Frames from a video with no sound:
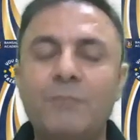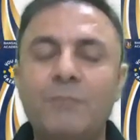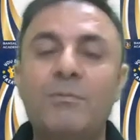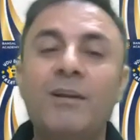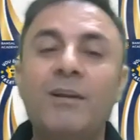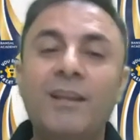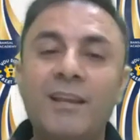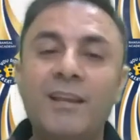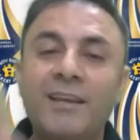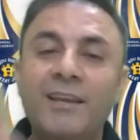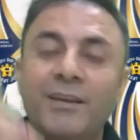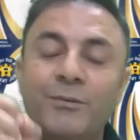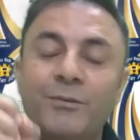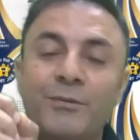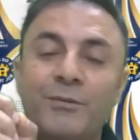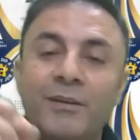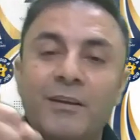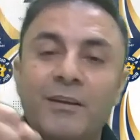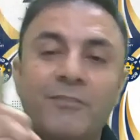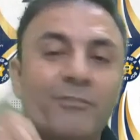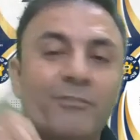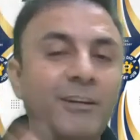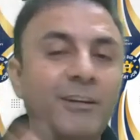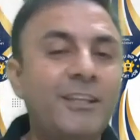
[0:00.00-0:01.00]
पढ़े लिखे होने
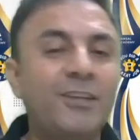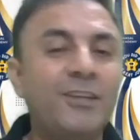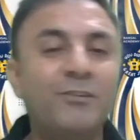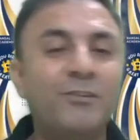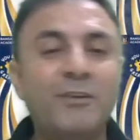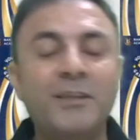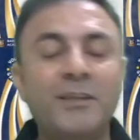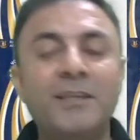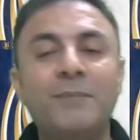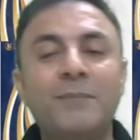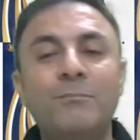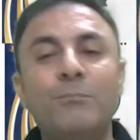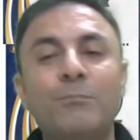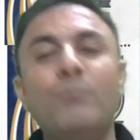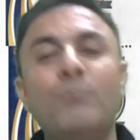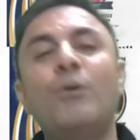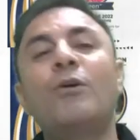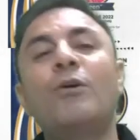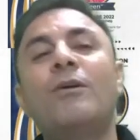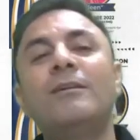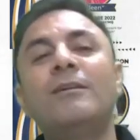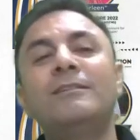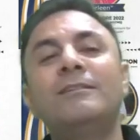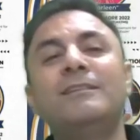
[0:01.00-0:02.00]
का फ़ायदा उठाइए
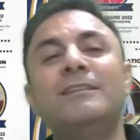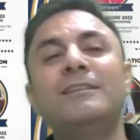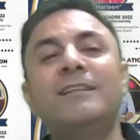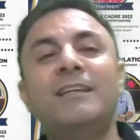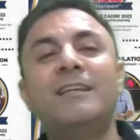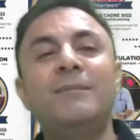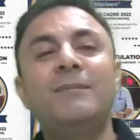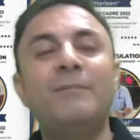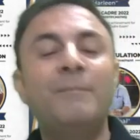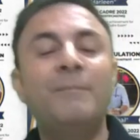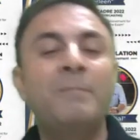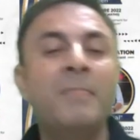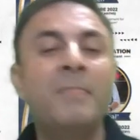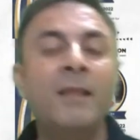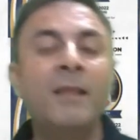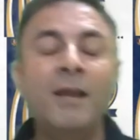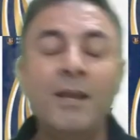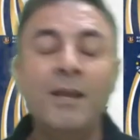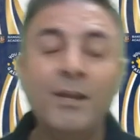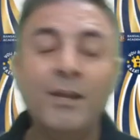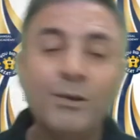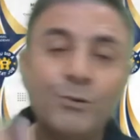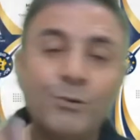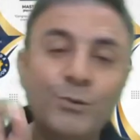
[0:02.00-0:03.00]
मौका ज़िंदगी में
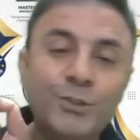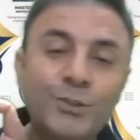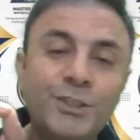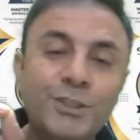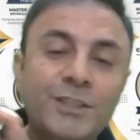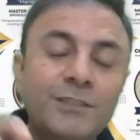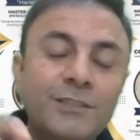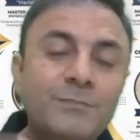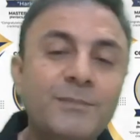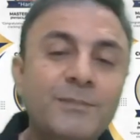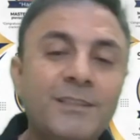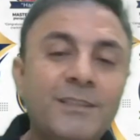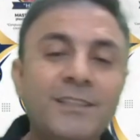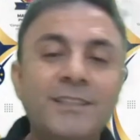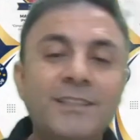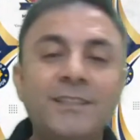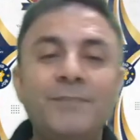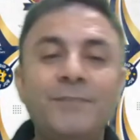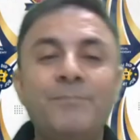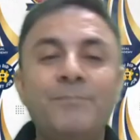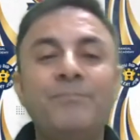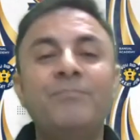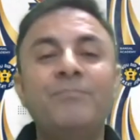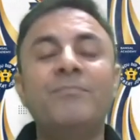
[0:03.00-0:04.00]
खुशकस्मती
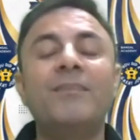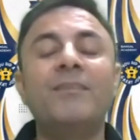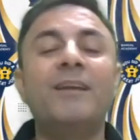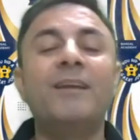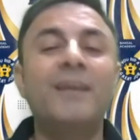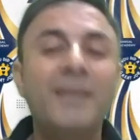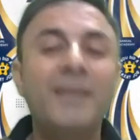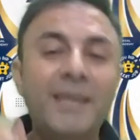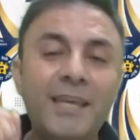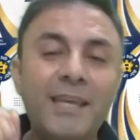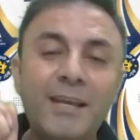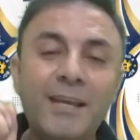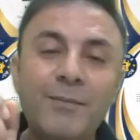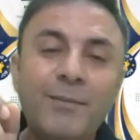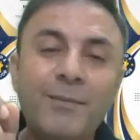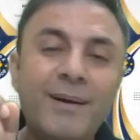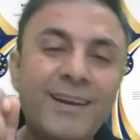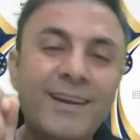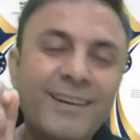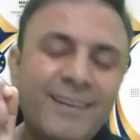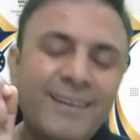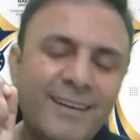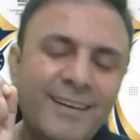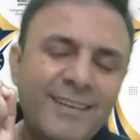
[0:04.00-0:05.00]
एक
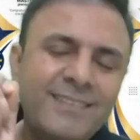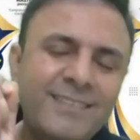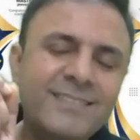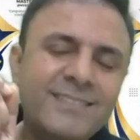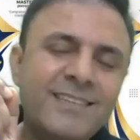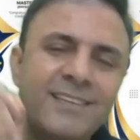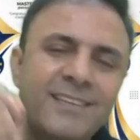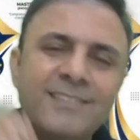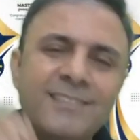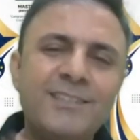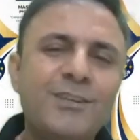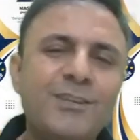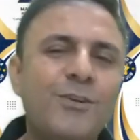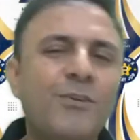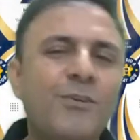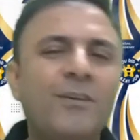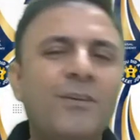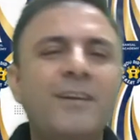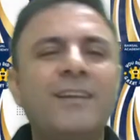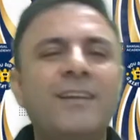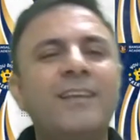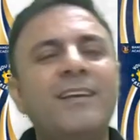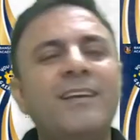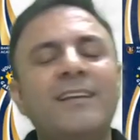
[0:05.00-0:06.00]
बार आहिस्ता से
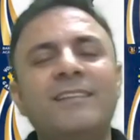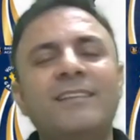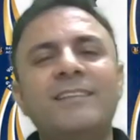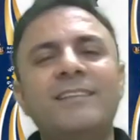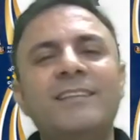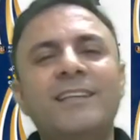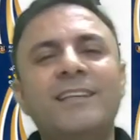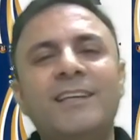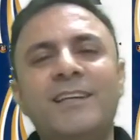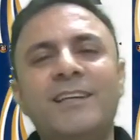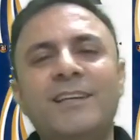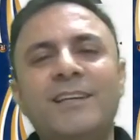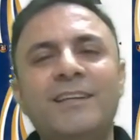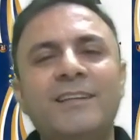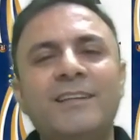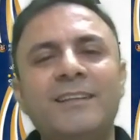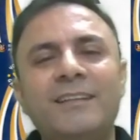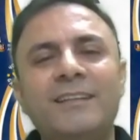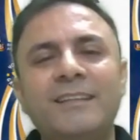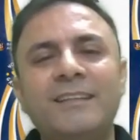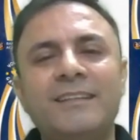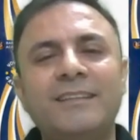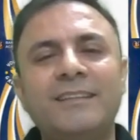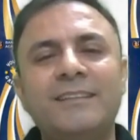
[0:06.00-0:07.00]
नौकर करके आती है
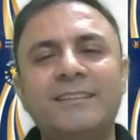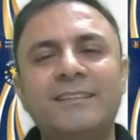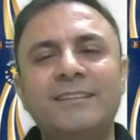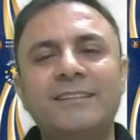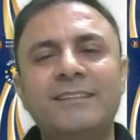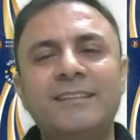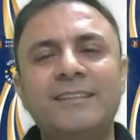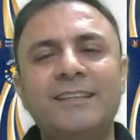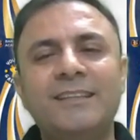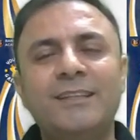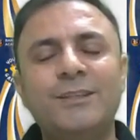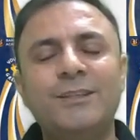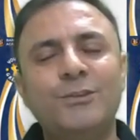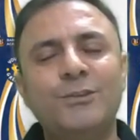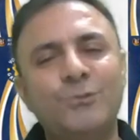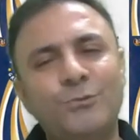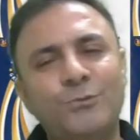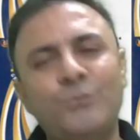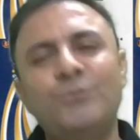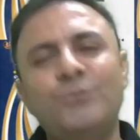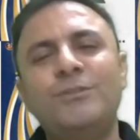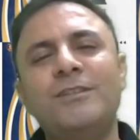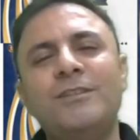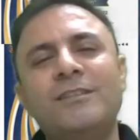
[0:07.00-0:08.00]
तो
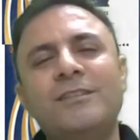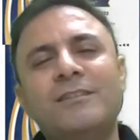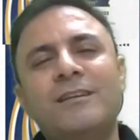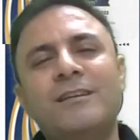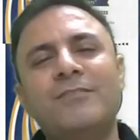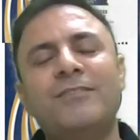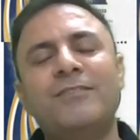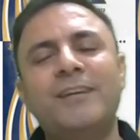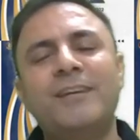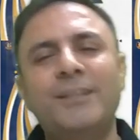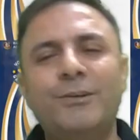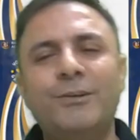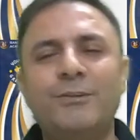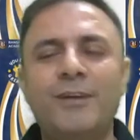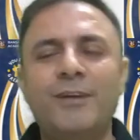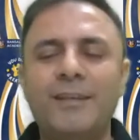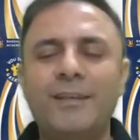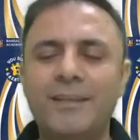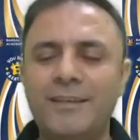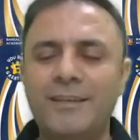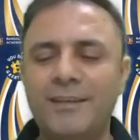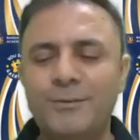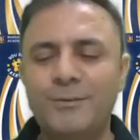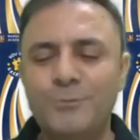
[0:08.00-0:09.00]
उस चीज़ का फ़ायदा
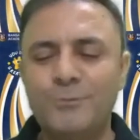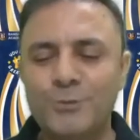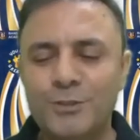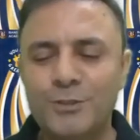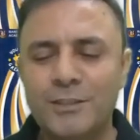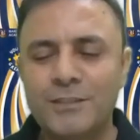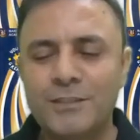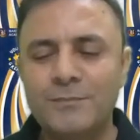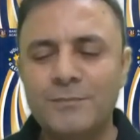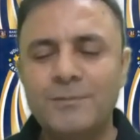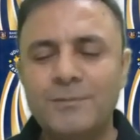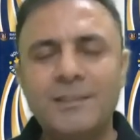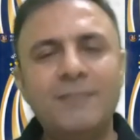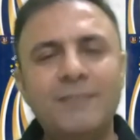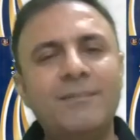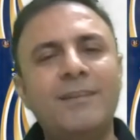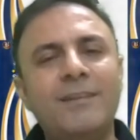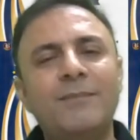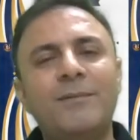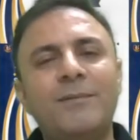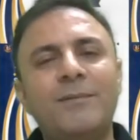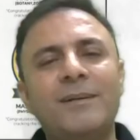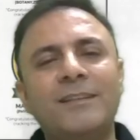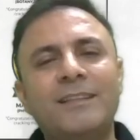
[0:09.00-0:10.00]
उठाइए ये खुशकस्मती
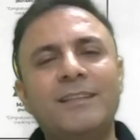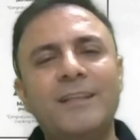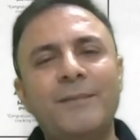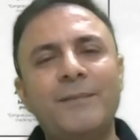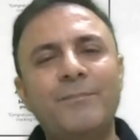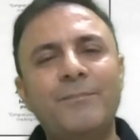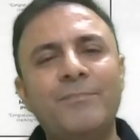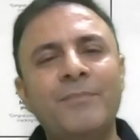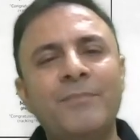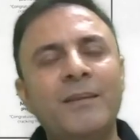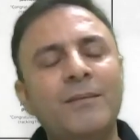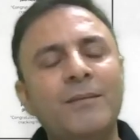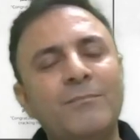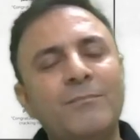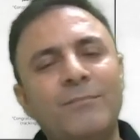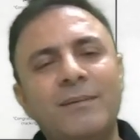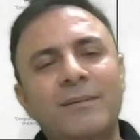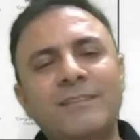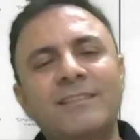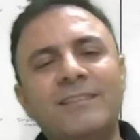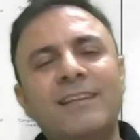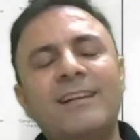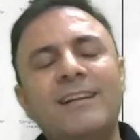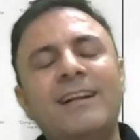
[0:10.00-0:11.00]
वाली है
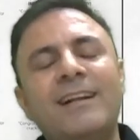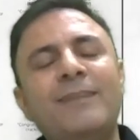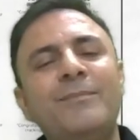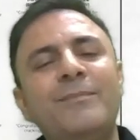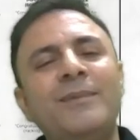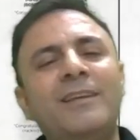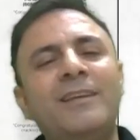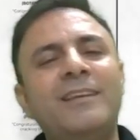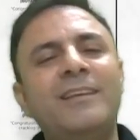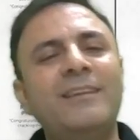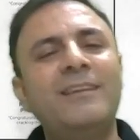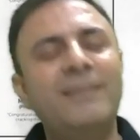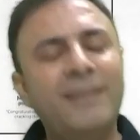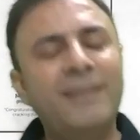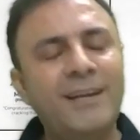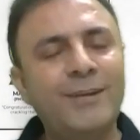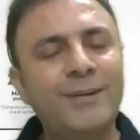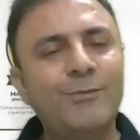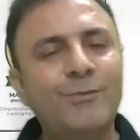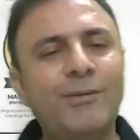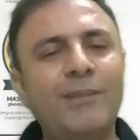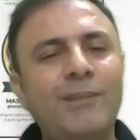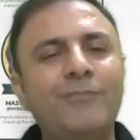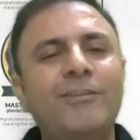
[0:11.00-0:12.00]
बंसल अकेडमी की
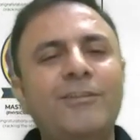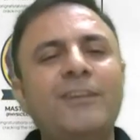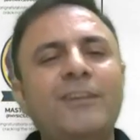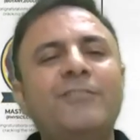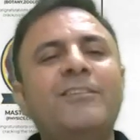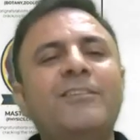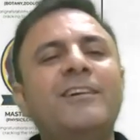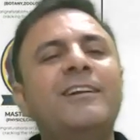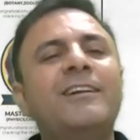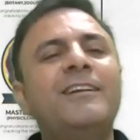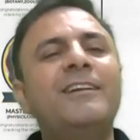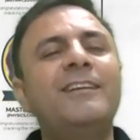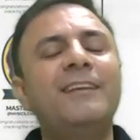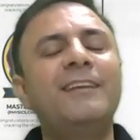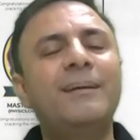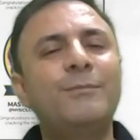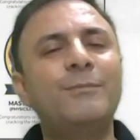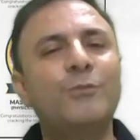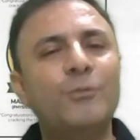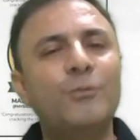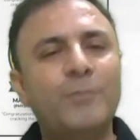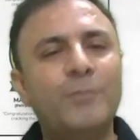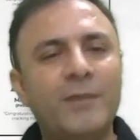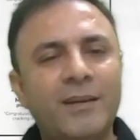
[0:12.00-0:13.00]
नेट क्वालिफाइड फैकल्टी
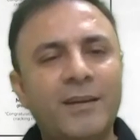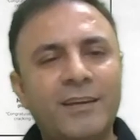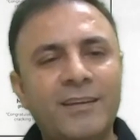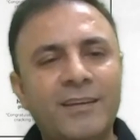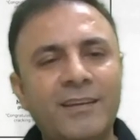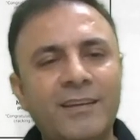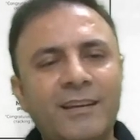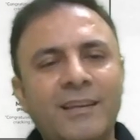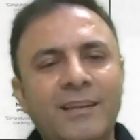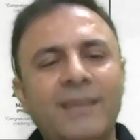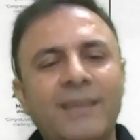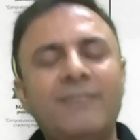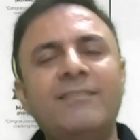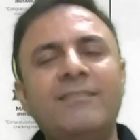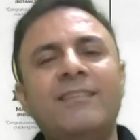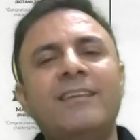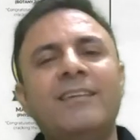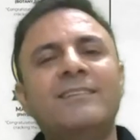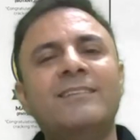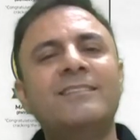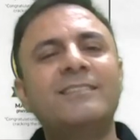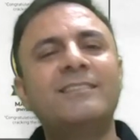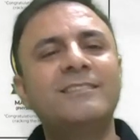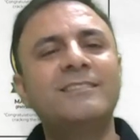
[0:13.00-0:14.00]
आपको पढ़ा रही है लाइव
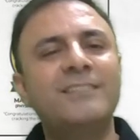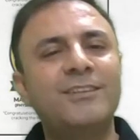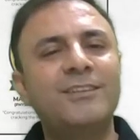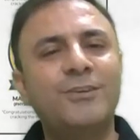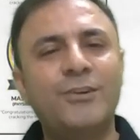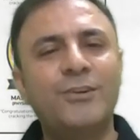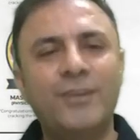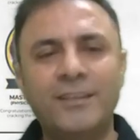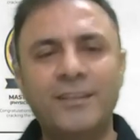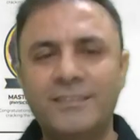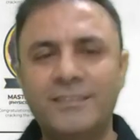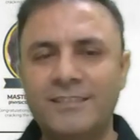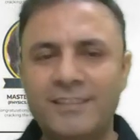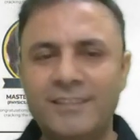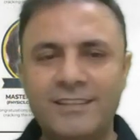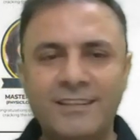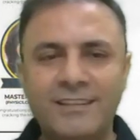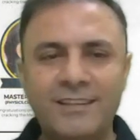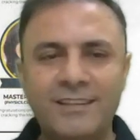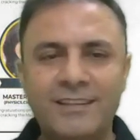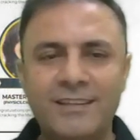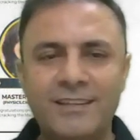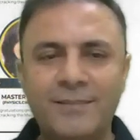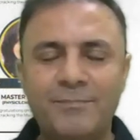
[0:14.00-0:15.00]
क्लासेस रिकॉर्डिंग दे
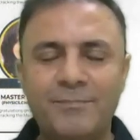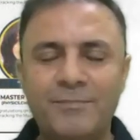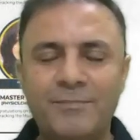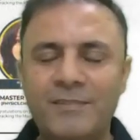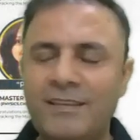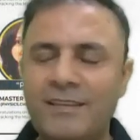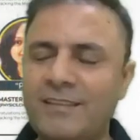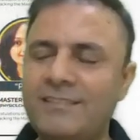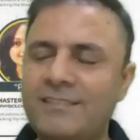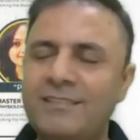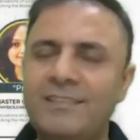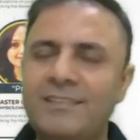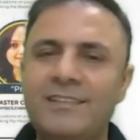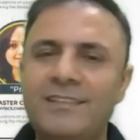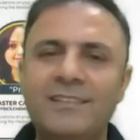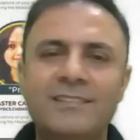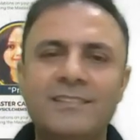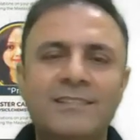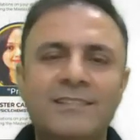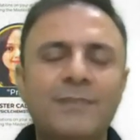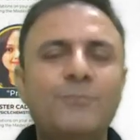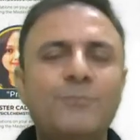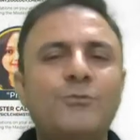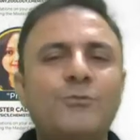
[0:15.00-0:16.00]
रही है टेस्ट सीरीज
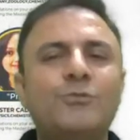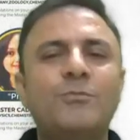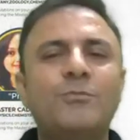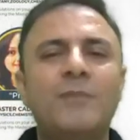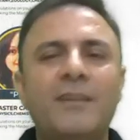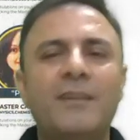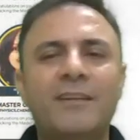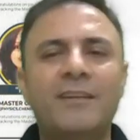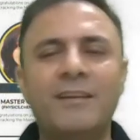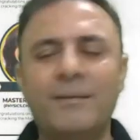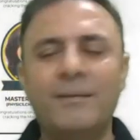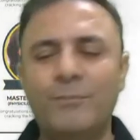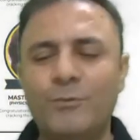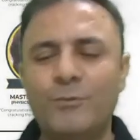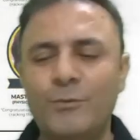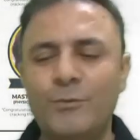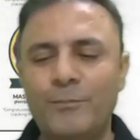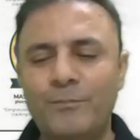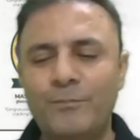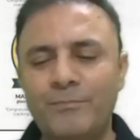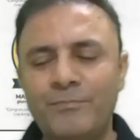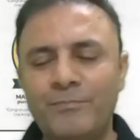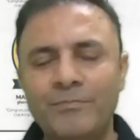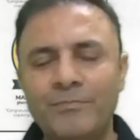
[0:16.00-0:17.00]
सब कुछ मिल रहा है
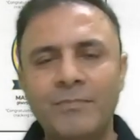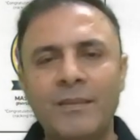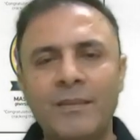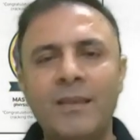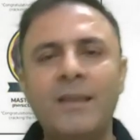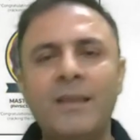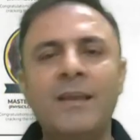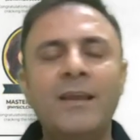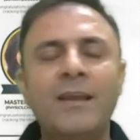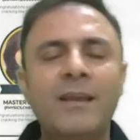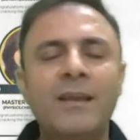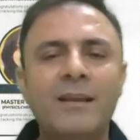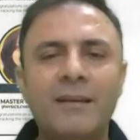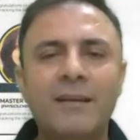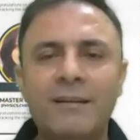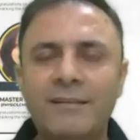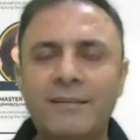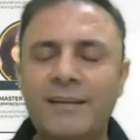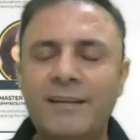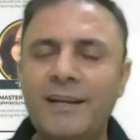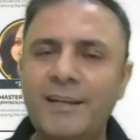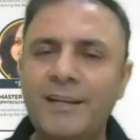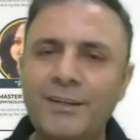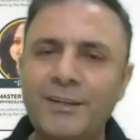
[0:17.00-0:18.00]

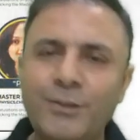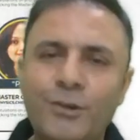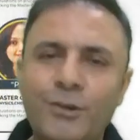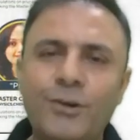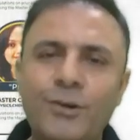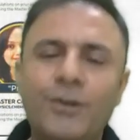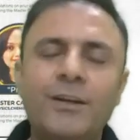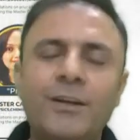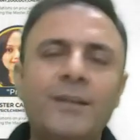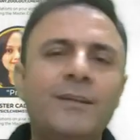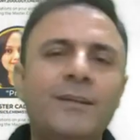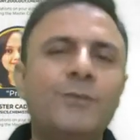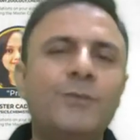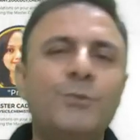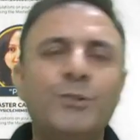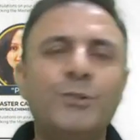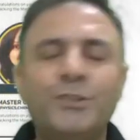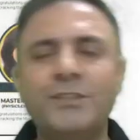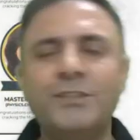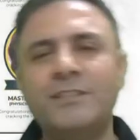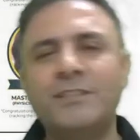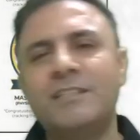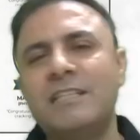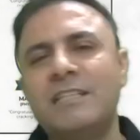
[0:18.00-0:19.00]
कंटेंट और
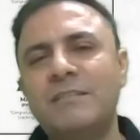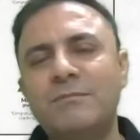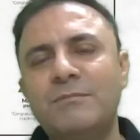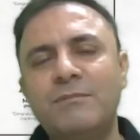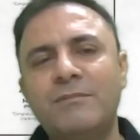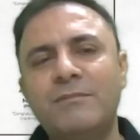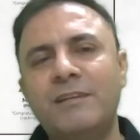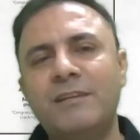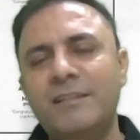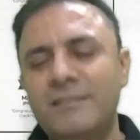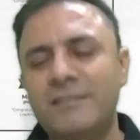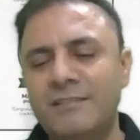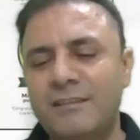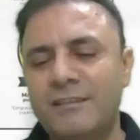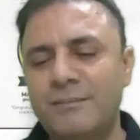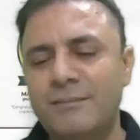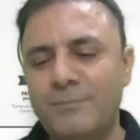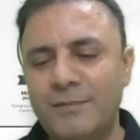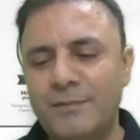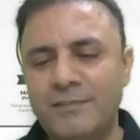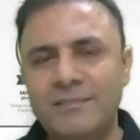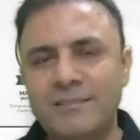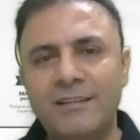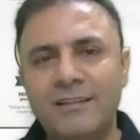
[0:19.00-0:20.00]
क्वेश्चंस की जिम्मेवारी
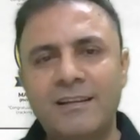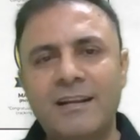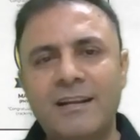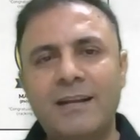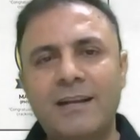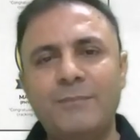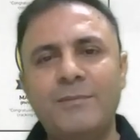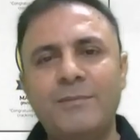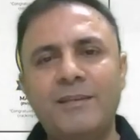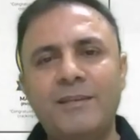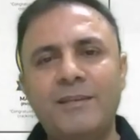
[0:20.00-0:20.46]
सिर्फ बंसल अकेडमी